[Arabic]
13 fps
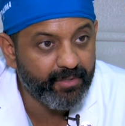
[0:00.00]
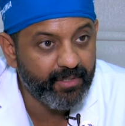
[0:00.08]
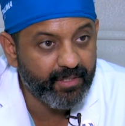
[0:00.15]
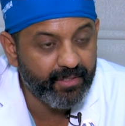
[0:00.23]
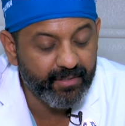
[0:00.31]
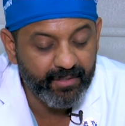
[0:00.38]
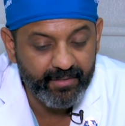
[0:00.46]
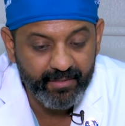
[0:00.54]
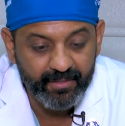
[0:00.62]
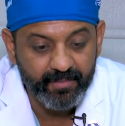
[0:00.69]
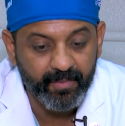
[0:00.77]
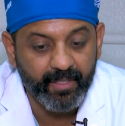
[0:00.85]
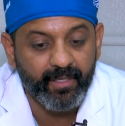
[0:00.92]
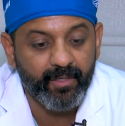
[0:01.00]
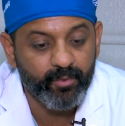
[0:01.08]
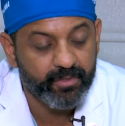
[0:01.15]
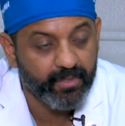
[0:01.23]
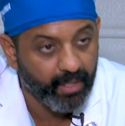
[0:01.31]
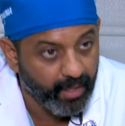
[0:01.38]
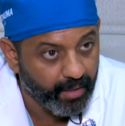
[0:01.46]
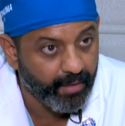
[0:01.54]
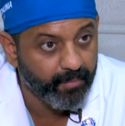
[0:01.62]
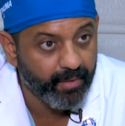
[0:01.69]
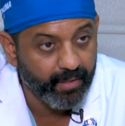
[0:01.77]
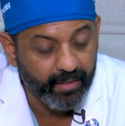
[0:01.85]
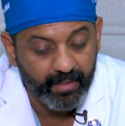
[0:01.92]
واحنا ندرس برا
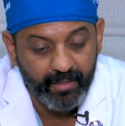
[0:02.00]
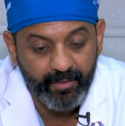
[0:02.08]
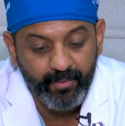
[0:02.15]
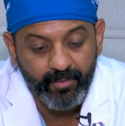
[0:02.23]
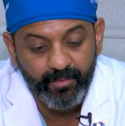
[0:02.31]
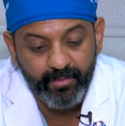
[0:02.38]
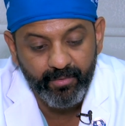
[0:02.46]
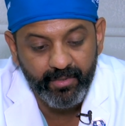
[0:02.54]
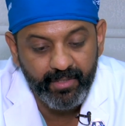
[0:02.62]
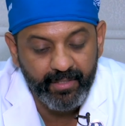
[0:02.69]
واشتغلنا برا و...